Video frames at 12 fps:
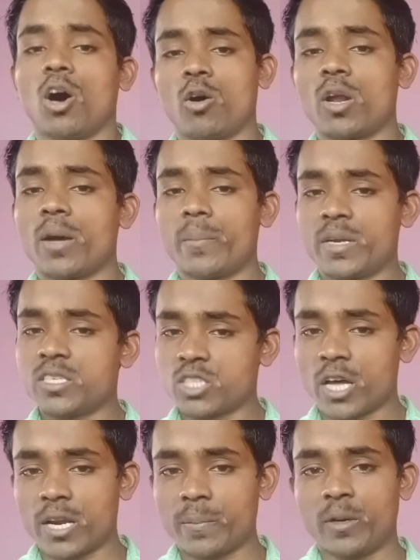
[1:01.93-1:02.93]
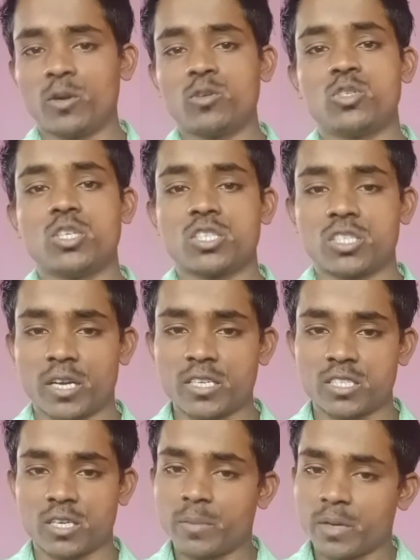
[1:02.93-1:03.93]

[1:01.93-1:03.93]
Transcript: और हमने सारे वीडियोज जिस तरह से